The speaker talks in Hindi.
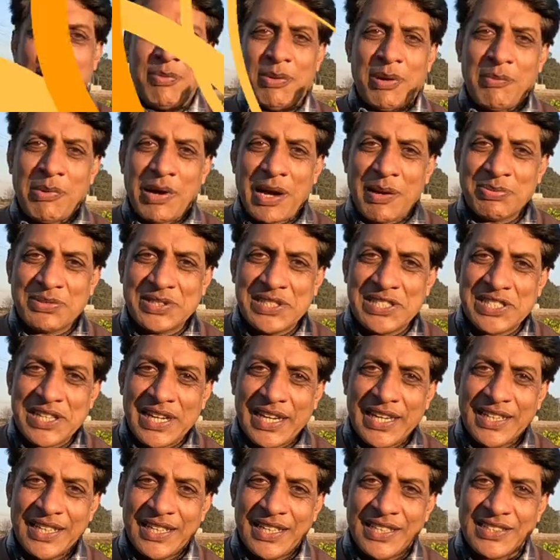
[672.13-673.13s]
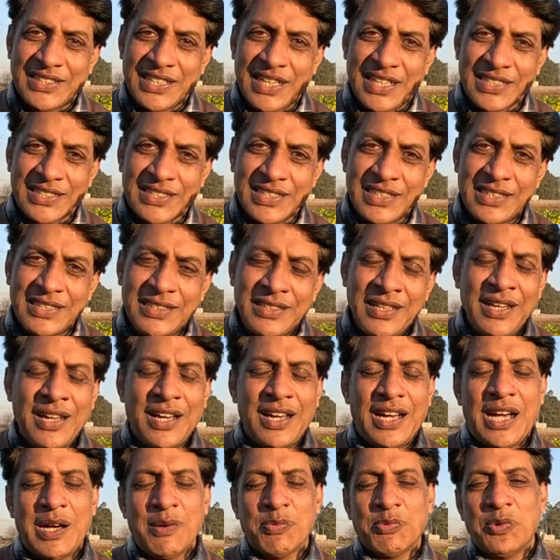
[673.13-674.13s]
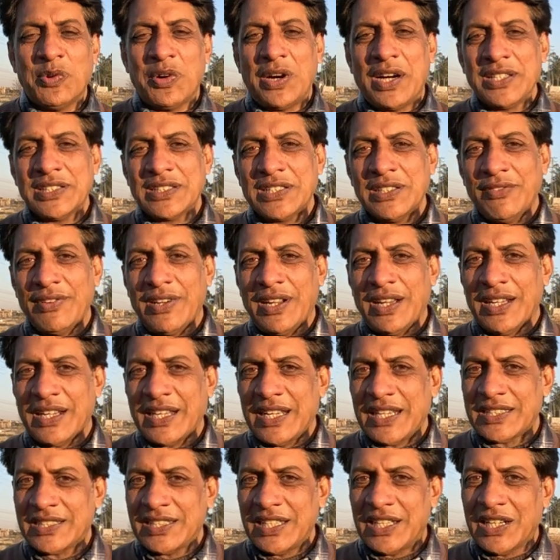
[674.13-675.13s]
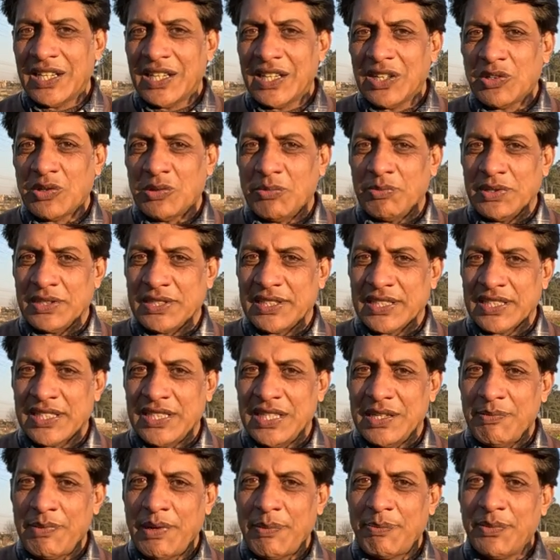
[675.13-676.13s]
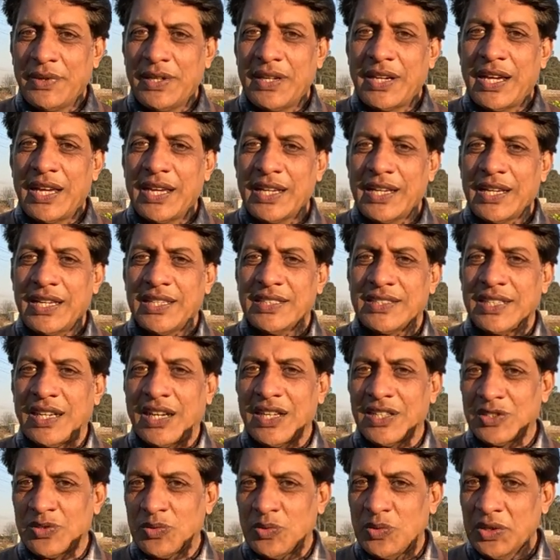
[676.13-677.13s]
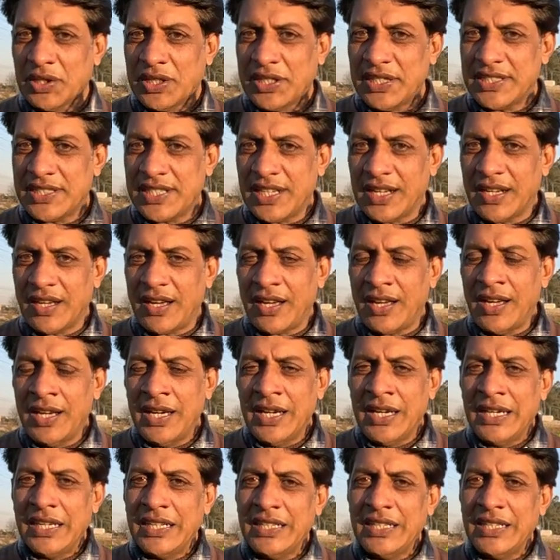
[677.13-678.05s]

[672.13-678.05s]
अब हम आपसे चाहेंगे इजाज़त आपको आज का ब्लाग कैसा लगा कमेंट सेक्शन में अपनी राय का इजहार ज़रूर कीजिएगा